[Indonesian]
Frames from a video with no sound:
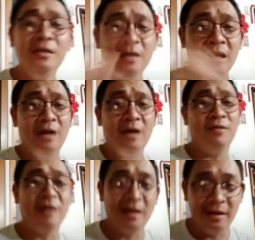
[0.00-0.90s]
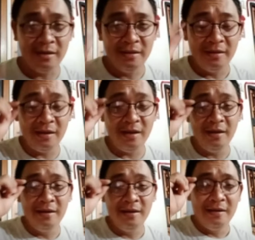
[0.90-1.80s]
di sinilah orang
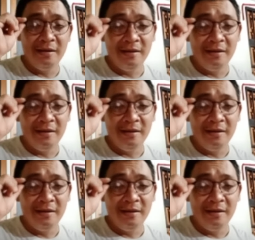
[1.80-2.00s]
ya